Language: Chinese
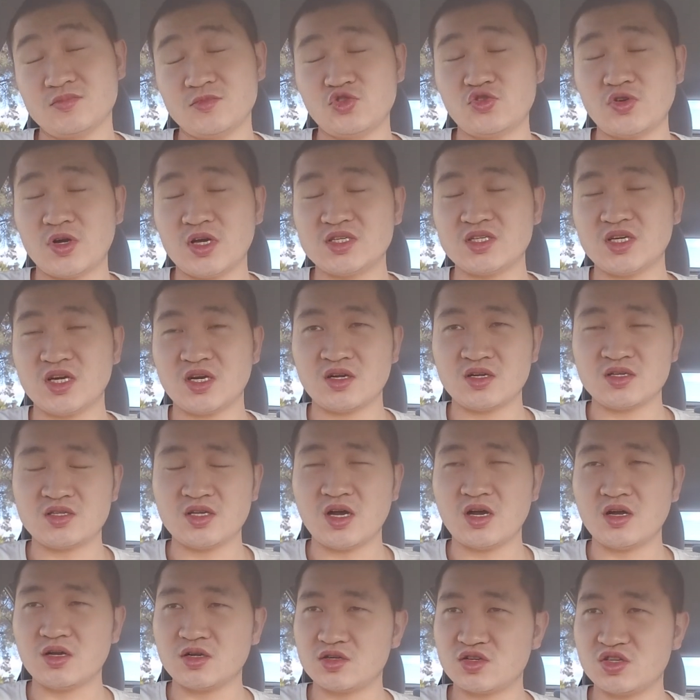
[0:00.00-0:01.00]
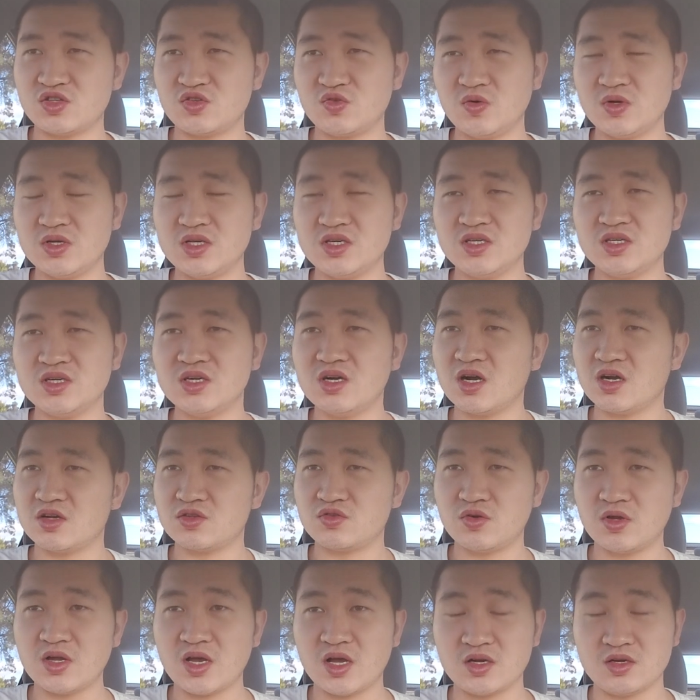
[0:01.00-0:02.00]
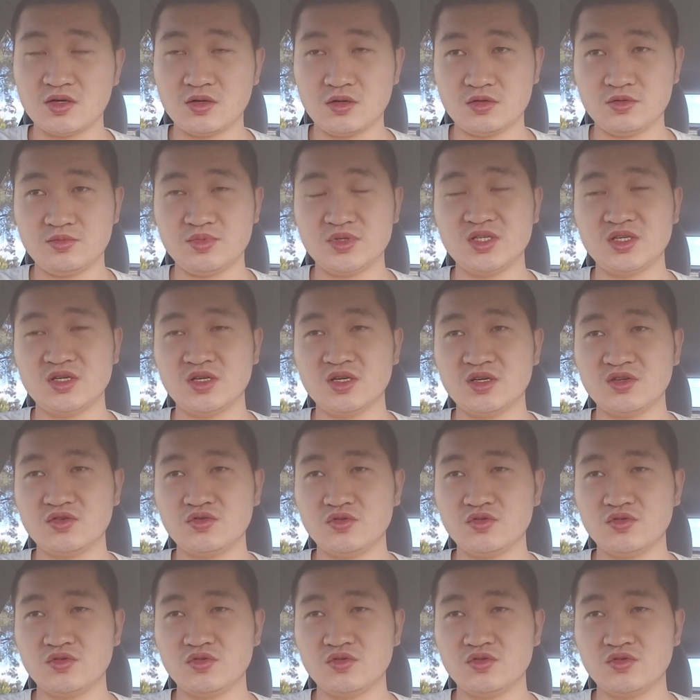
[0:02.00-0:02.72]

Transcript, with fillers: 抓瞎，而且好像是错一个还是错两个就不行了。